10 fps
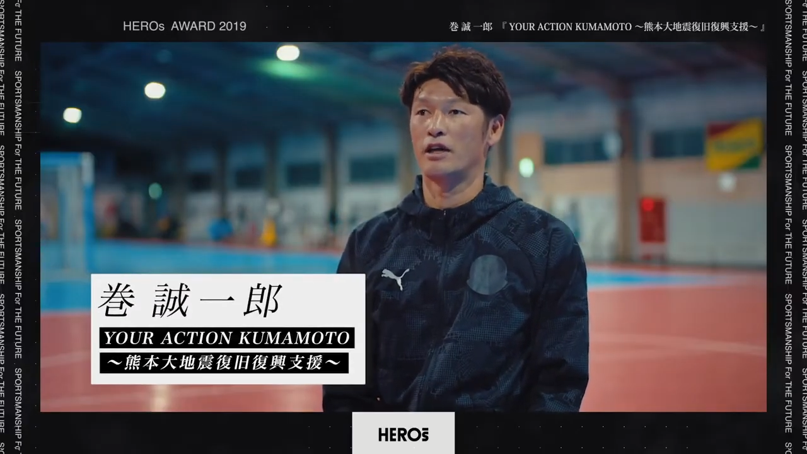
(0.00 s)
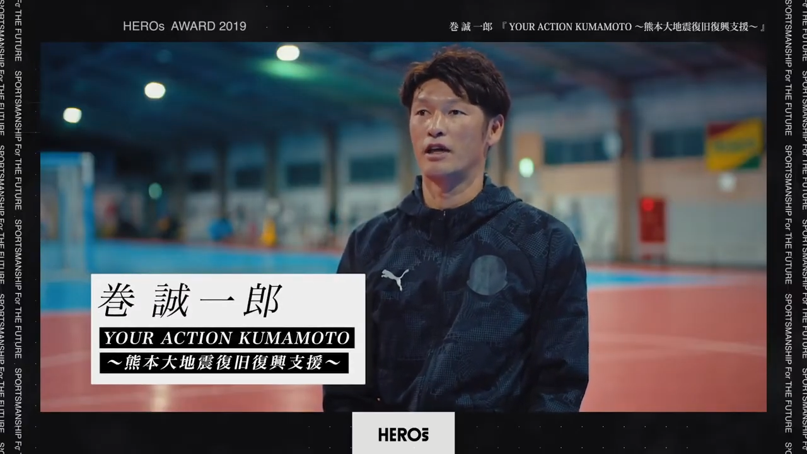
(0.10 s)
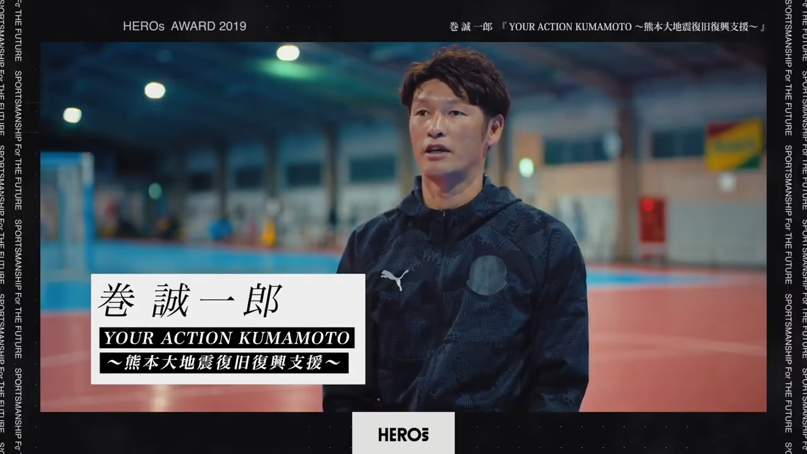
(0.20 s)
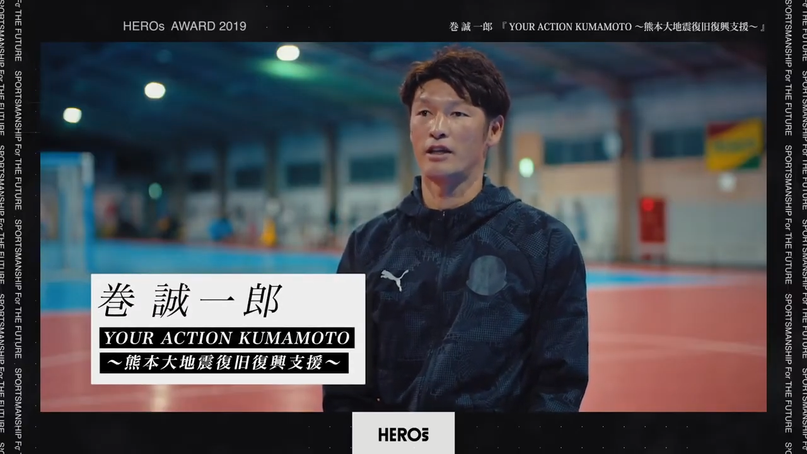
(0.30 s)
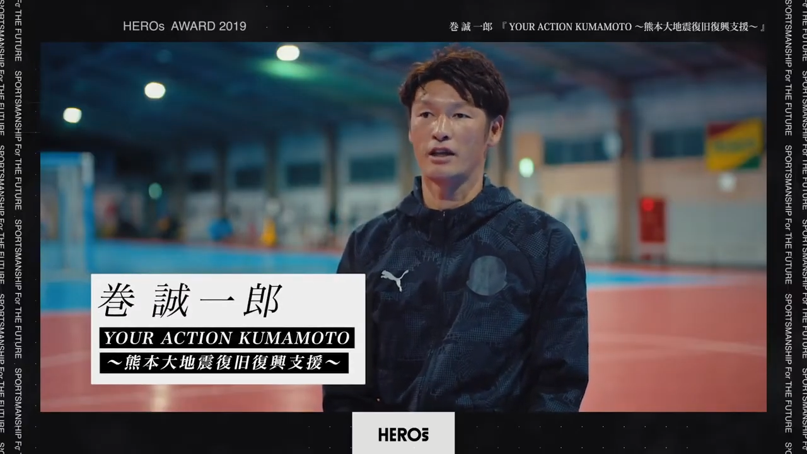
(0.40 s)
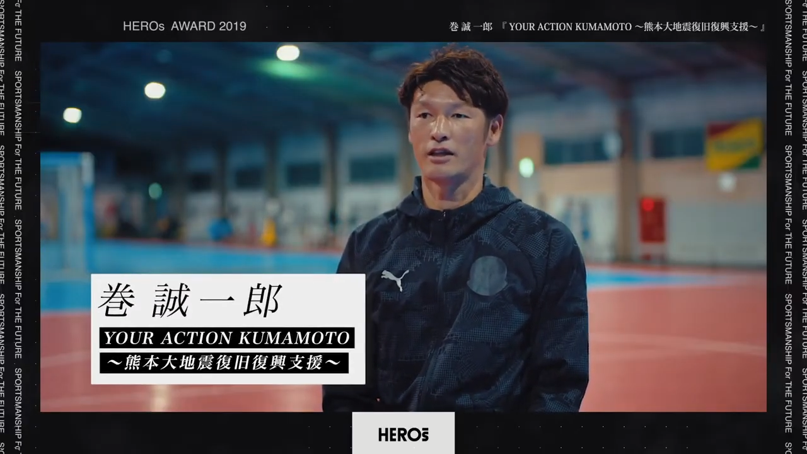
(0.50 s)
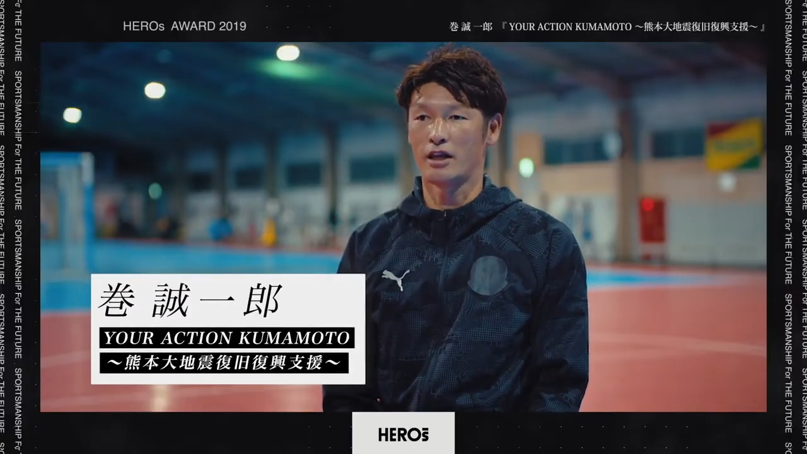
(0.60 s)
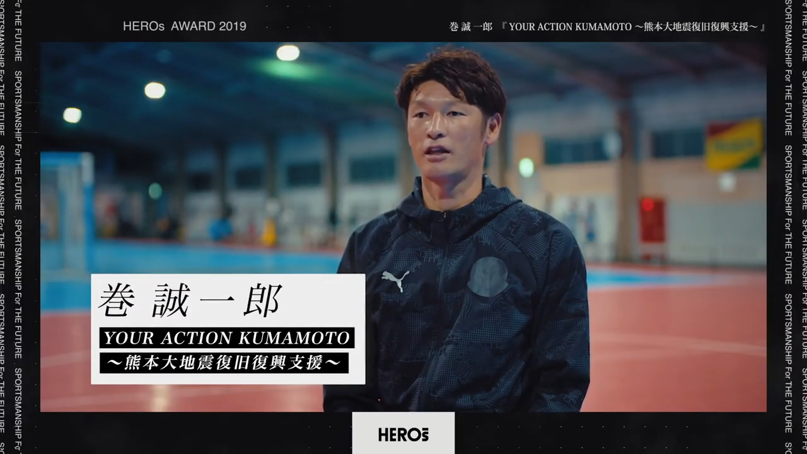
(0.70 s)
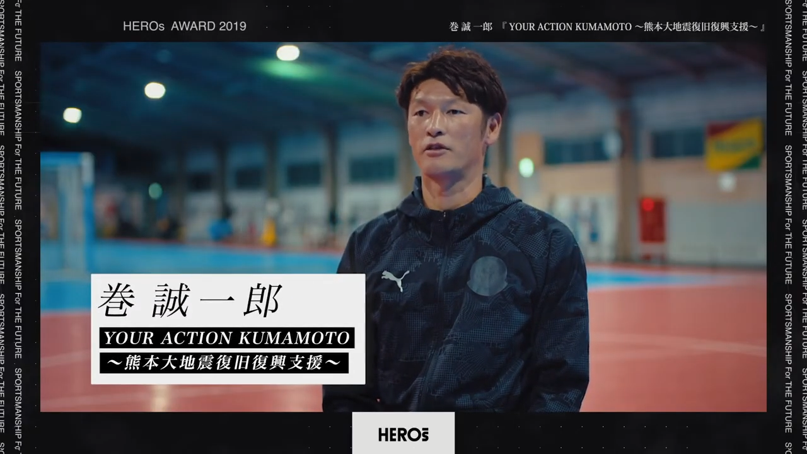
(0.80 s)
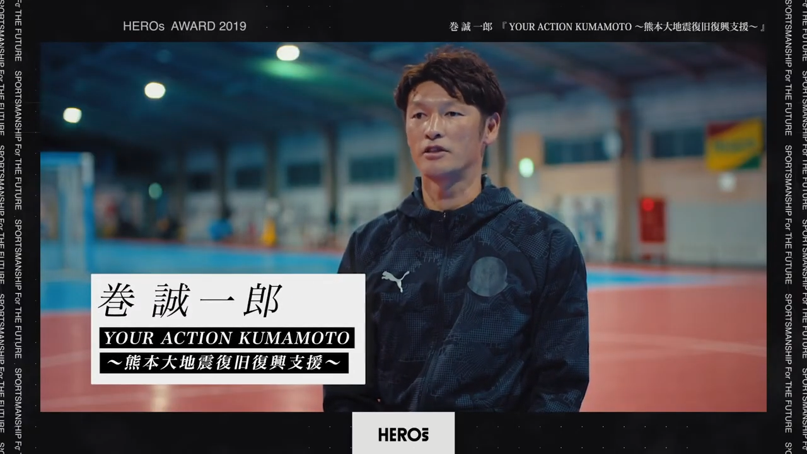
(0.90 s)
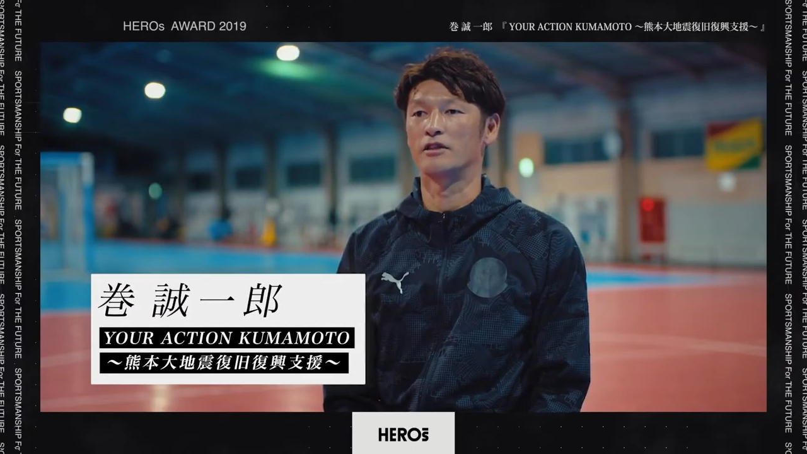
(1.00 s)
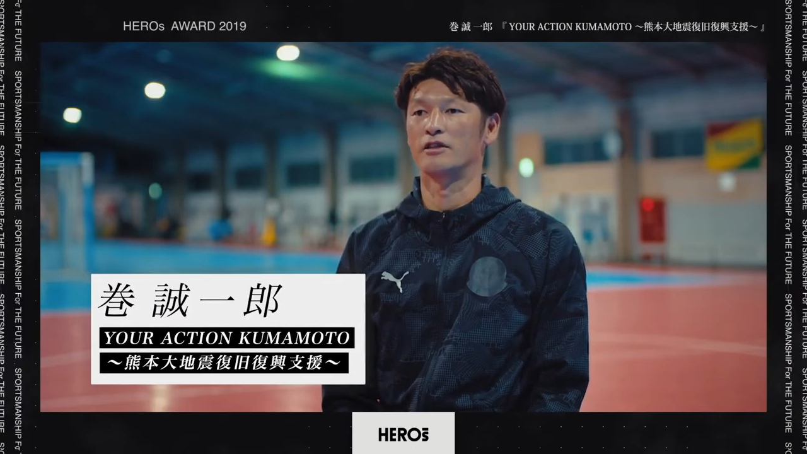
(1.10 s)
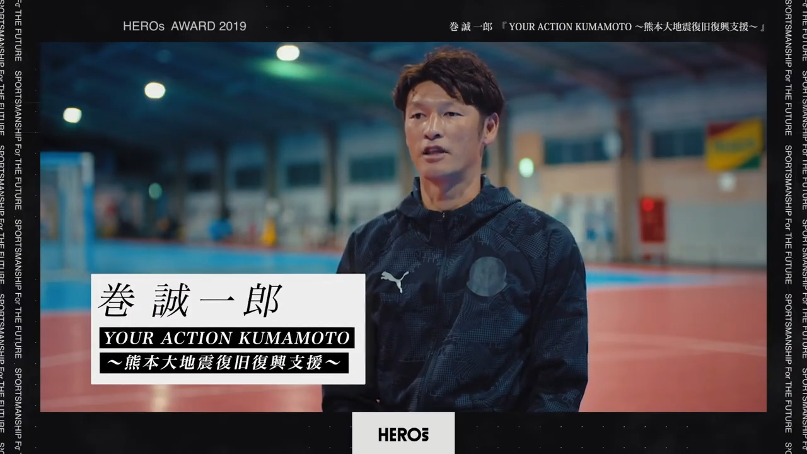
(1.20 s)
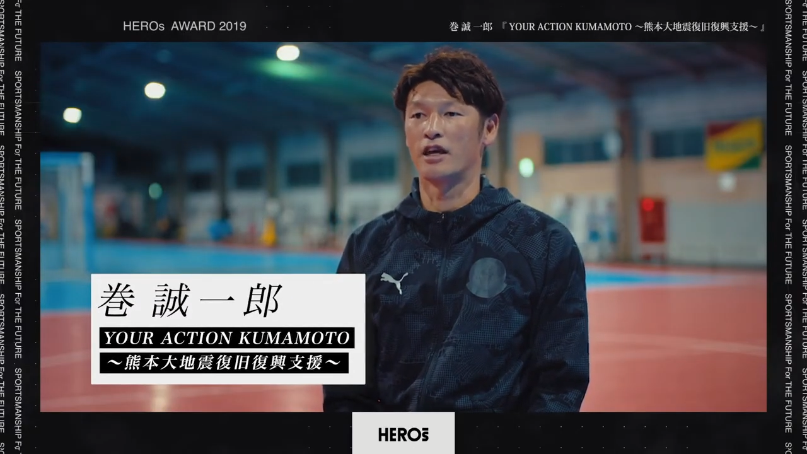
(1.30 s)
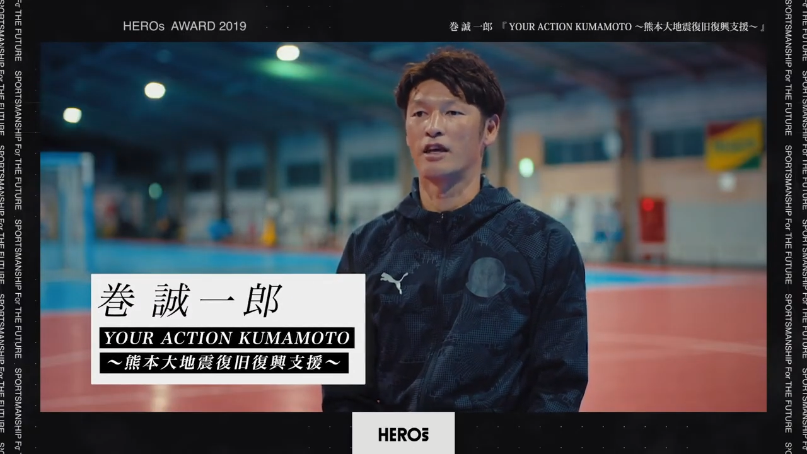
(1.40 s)
えー、団体を
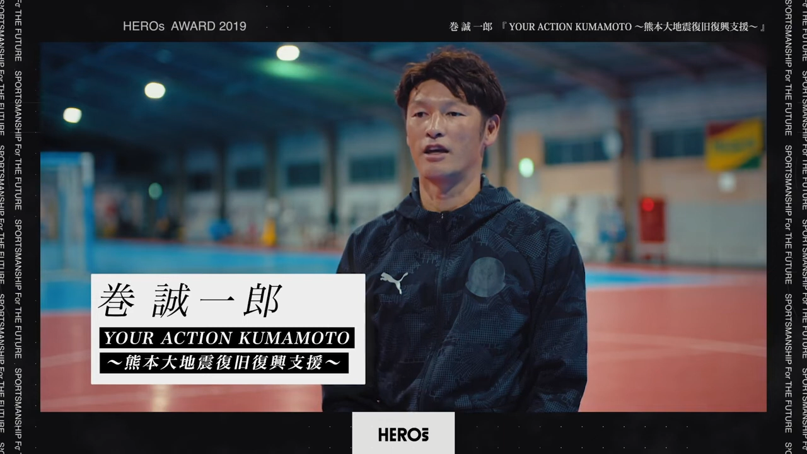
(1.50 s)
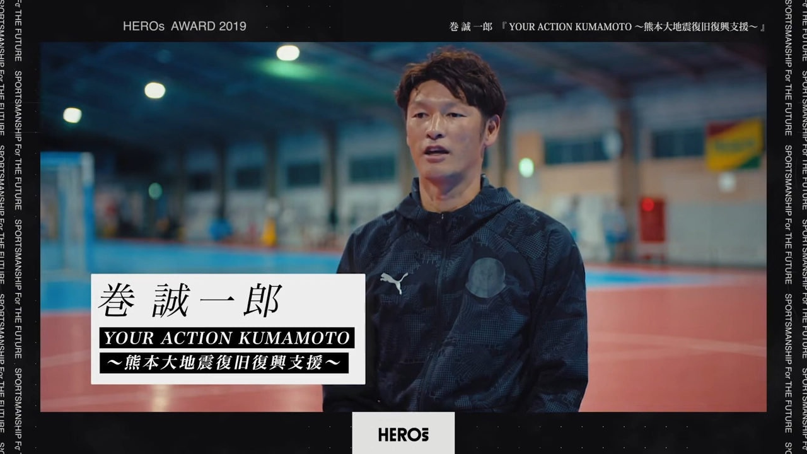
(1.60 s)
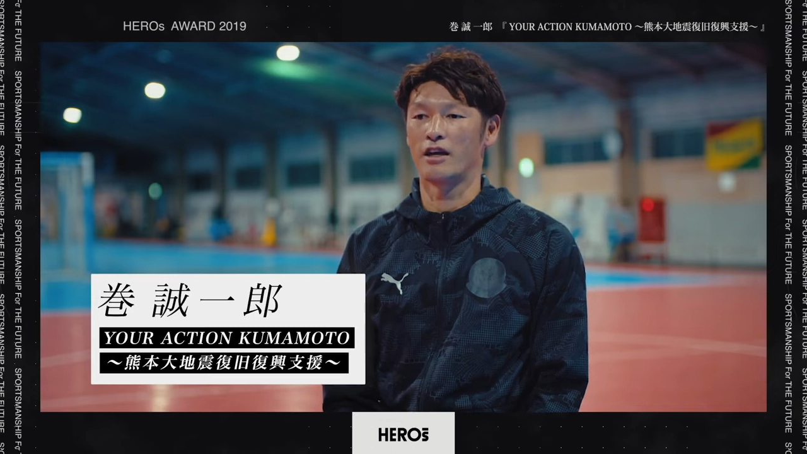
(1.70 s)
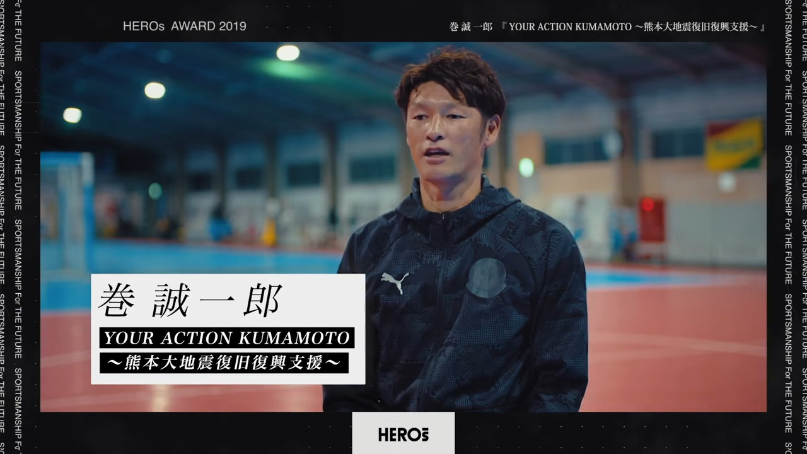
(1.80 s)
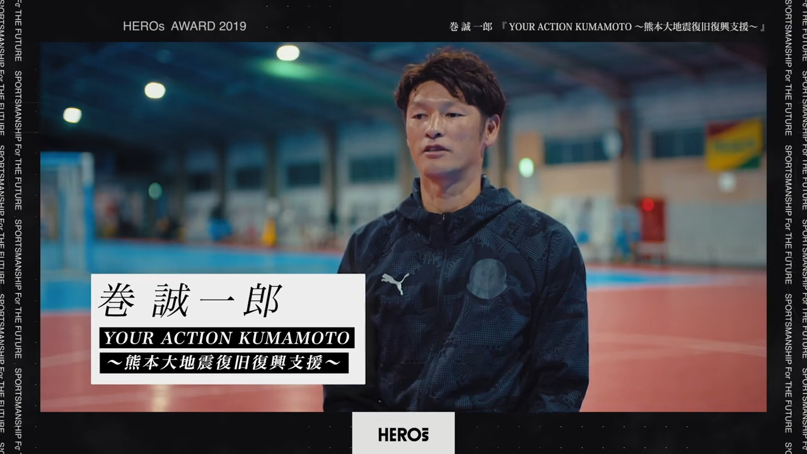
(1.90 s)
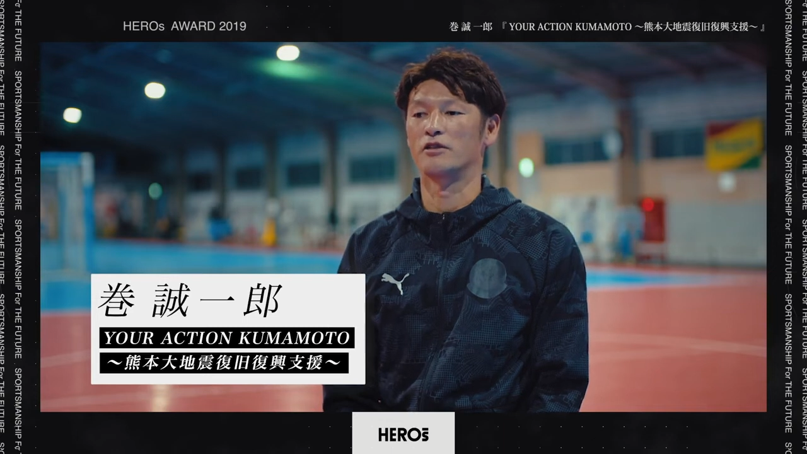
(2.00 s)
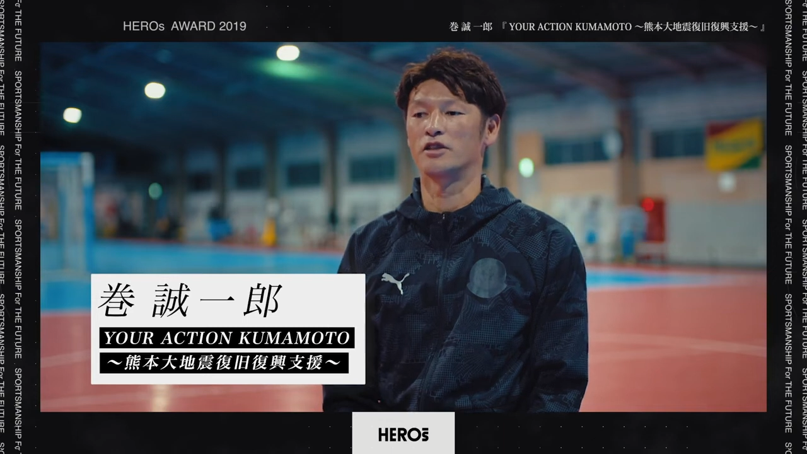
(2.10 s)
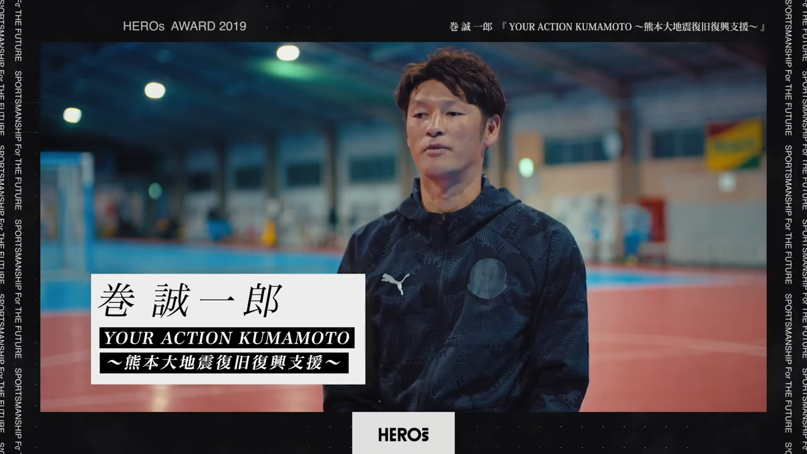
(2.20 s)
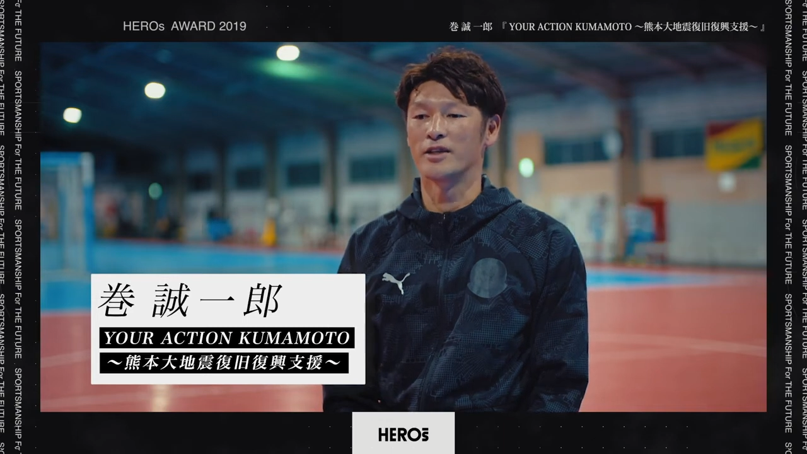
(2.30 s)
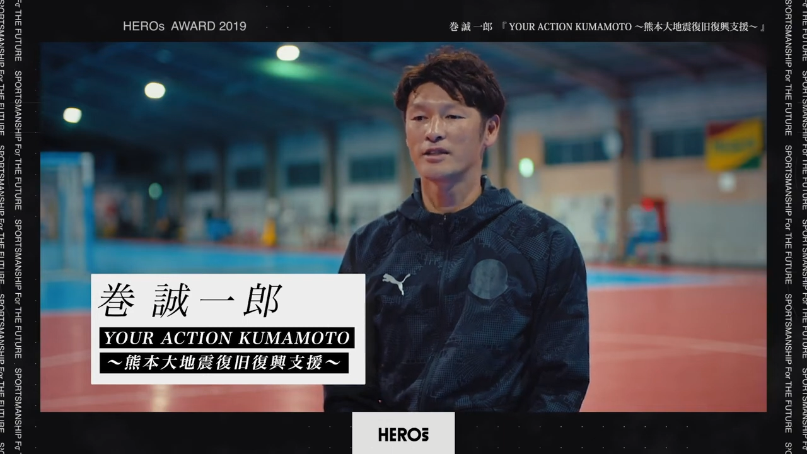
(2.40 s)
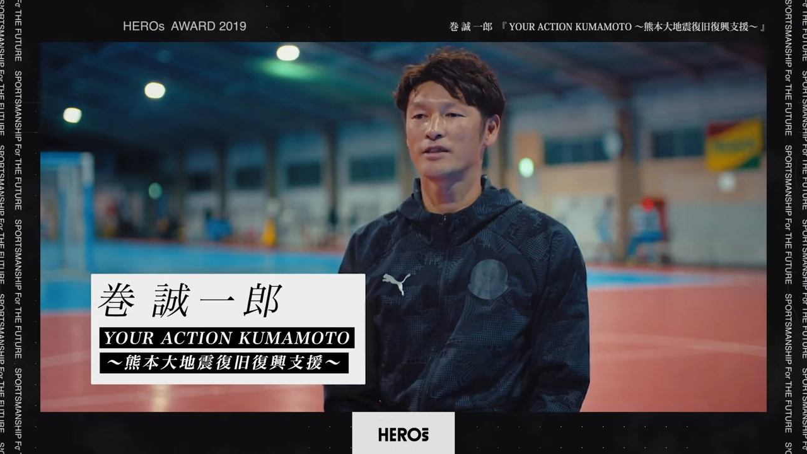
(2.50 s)
作って、えー、活動してま